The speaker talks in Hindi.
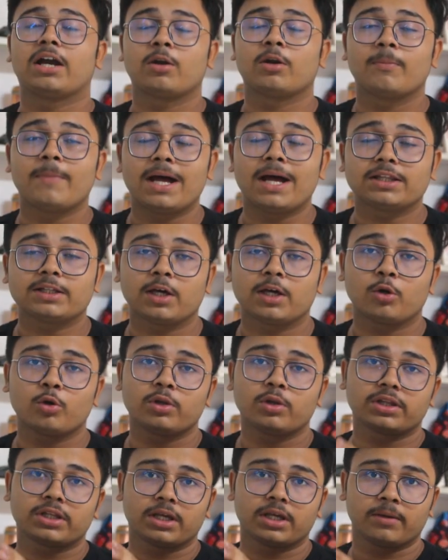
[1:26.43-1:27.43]
अगर मैं बात
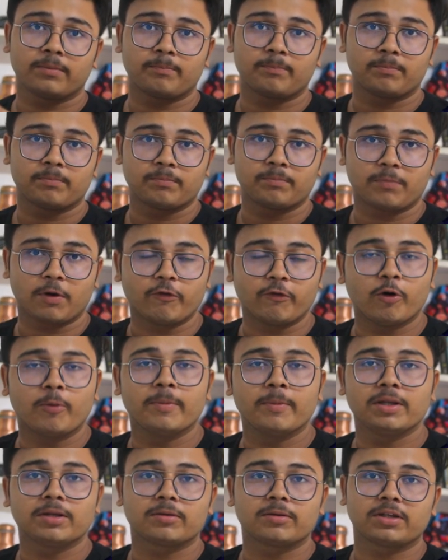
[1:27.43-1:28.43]
करूँ इसके
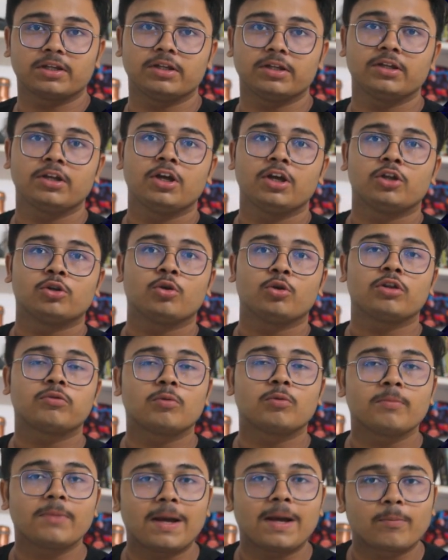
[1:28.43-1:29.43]
परफॉर्मेंस की तो इस
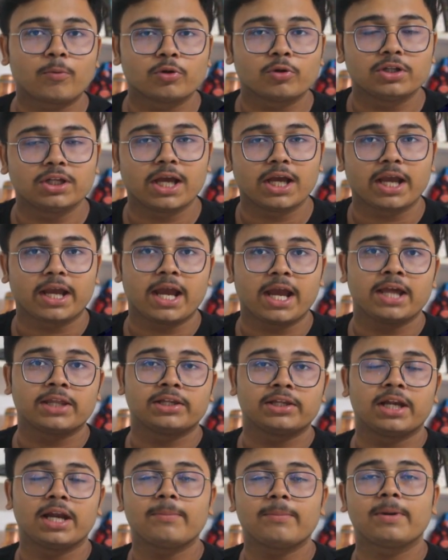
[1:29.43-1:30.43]
फोन में आपको दिया गया है
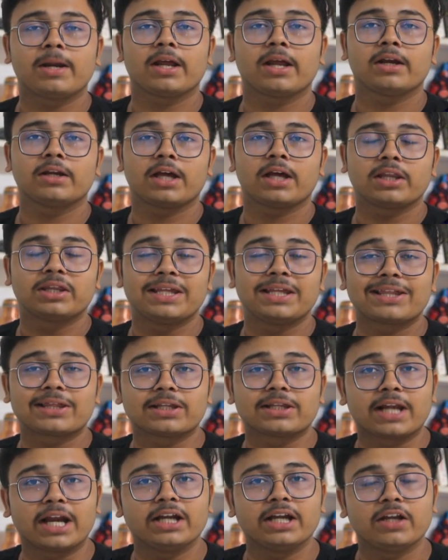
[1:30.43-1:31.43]
स्नैपड्रैगन का
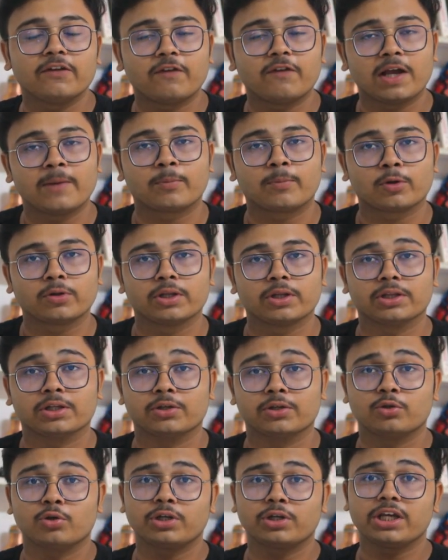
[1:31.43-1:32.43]
695
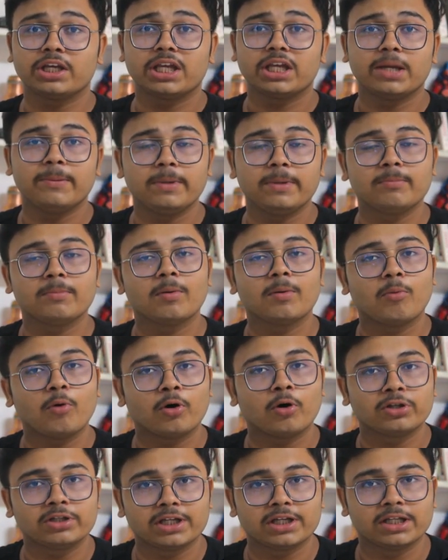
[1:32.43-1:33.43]
प्रोसेसर है जो कि गेमिंग में
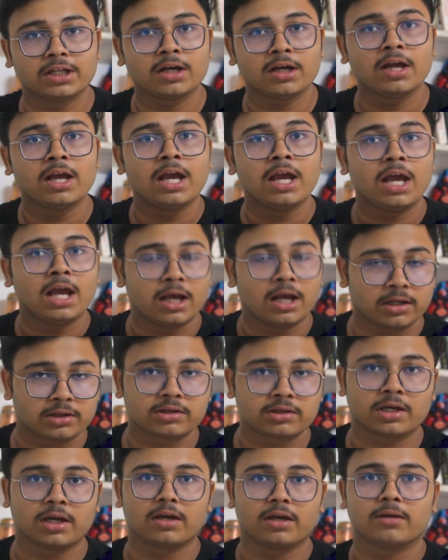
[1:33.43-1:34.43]
बहुत ही ज़्यादा
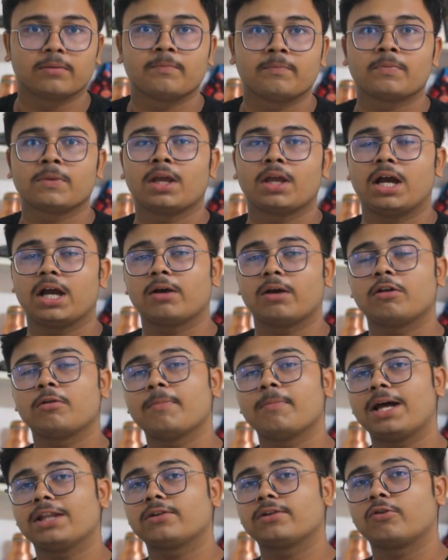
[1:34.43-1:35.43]
अच्छा है अगर
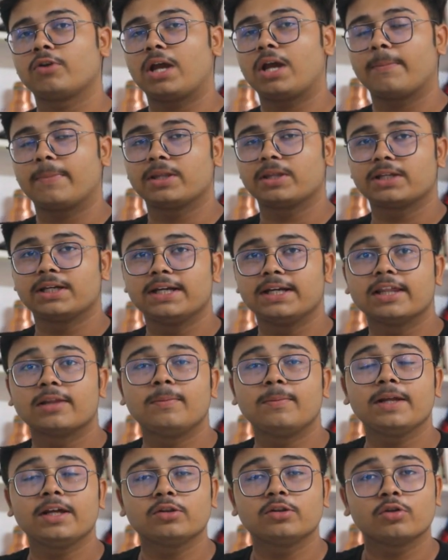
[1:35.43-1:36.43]
हम बात करें यहाँ पे इसके
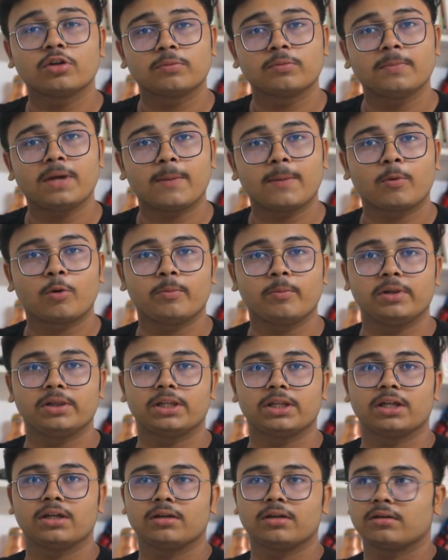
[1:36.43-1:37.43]
डिस्प्ले की तो इसमें आपको
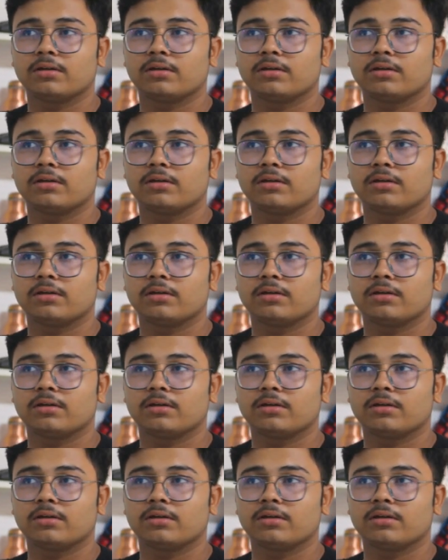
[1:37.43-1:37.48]
मिलता